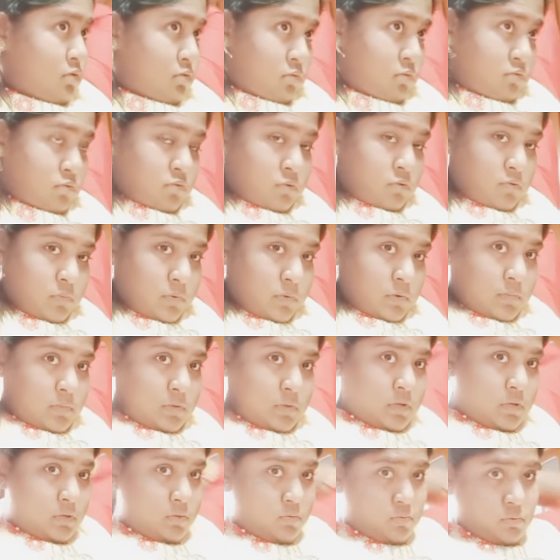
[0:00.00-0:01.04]
তো আমি
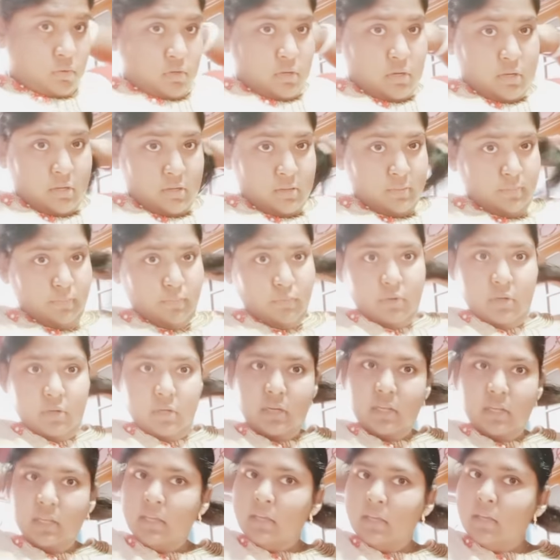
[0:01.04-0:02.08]
সিঁদুরটা পরে
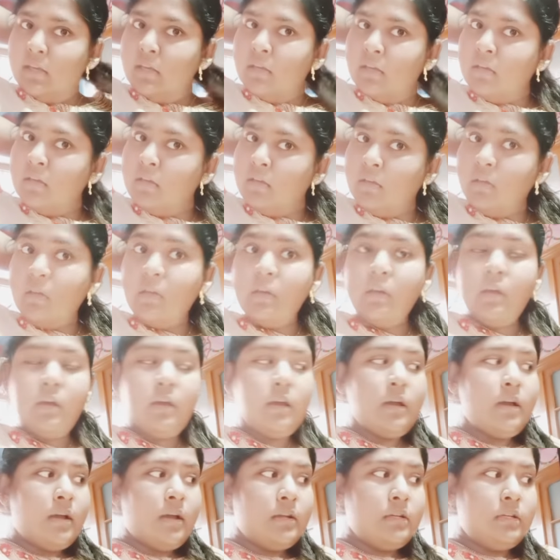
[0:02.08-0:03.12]
নিই
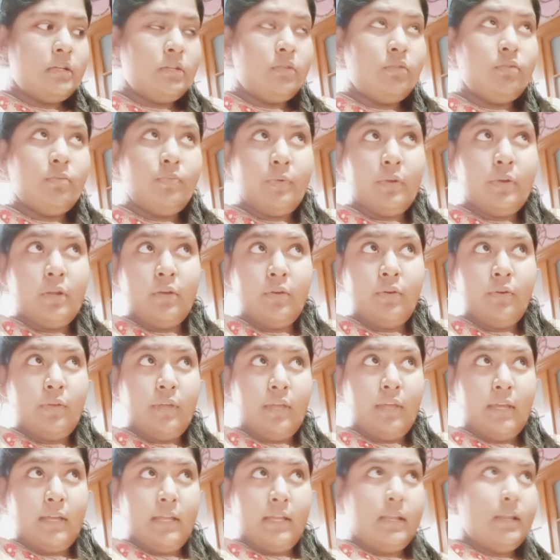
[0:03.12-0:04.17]
আর সিঁদুর পরা হয়ে
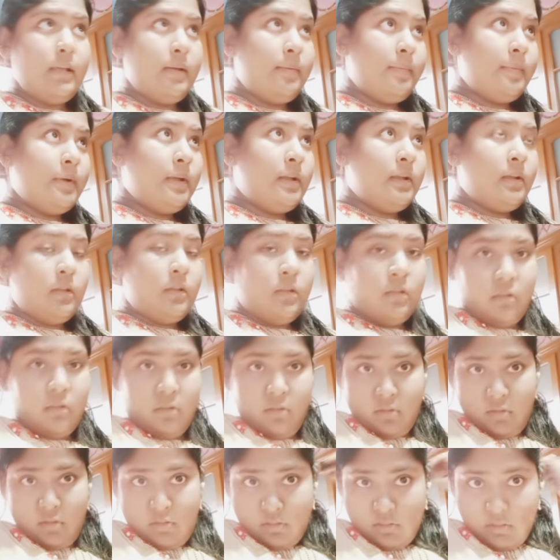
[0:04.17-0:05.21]
গেলে আমার
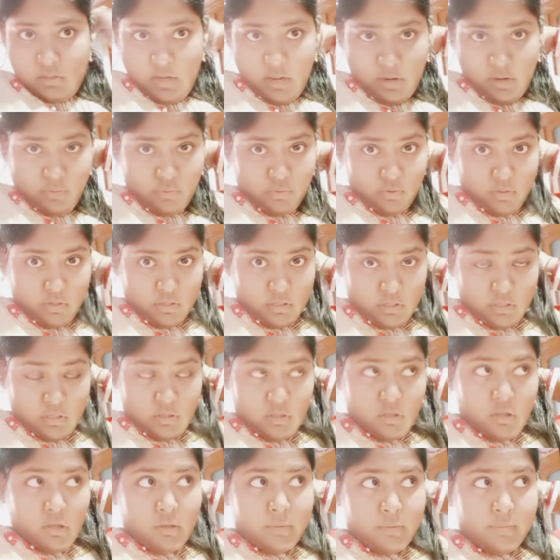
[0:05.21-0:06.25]
ঠাকুরটা দিতে
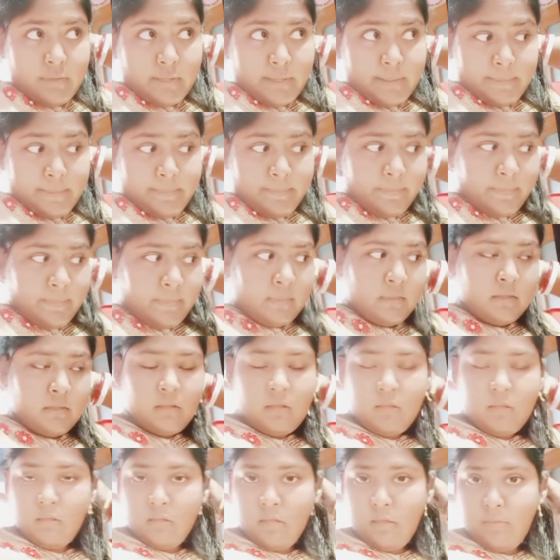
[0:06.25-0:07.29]
হবে
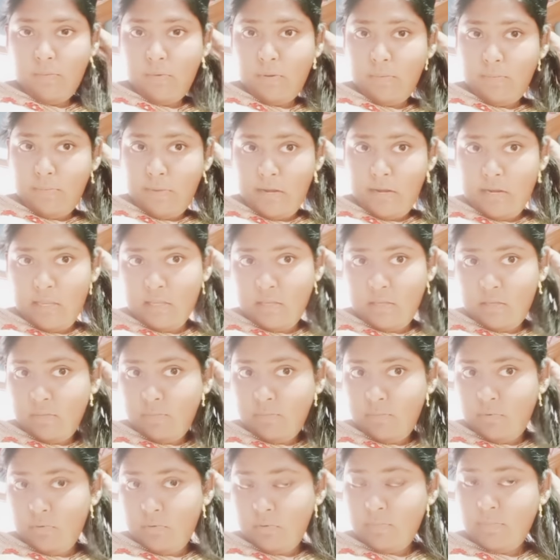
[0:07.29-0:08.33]
আবার বাড়ি যাব
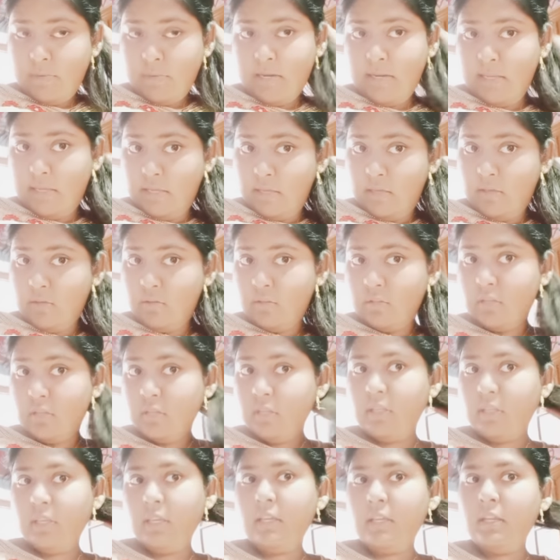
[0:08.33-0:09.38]
বাড়ি গিয়ে হচ্ছে
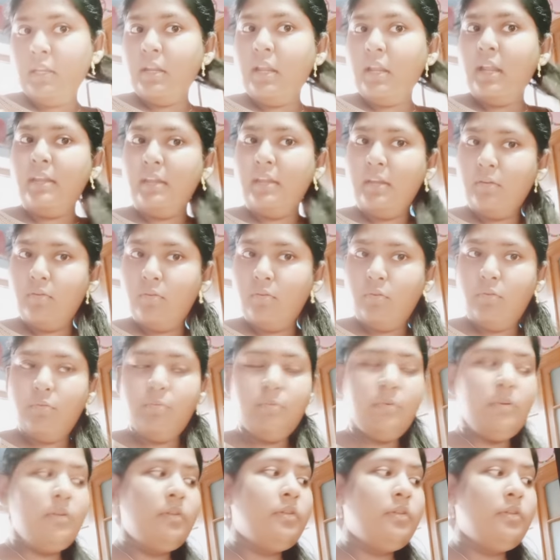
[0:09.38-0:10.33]
গিয়ে একটা রান্না করবো